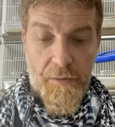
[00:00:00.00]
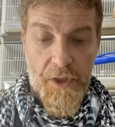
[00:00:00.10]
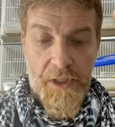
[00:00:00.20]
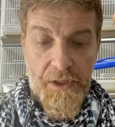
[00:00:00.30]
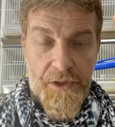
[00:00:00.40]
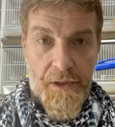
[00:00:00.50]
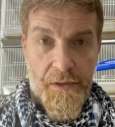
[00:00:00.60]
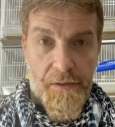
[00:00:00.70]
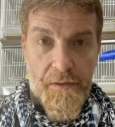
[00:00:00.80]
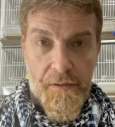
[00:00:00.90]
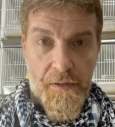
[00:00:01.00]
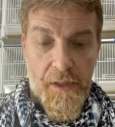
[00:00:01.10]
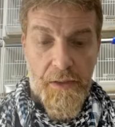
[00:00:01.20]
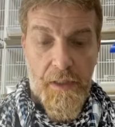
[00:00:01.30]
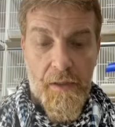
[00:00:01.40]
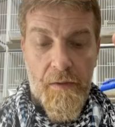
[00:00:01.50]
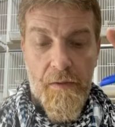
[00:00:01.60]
بشهر عشرة خطأ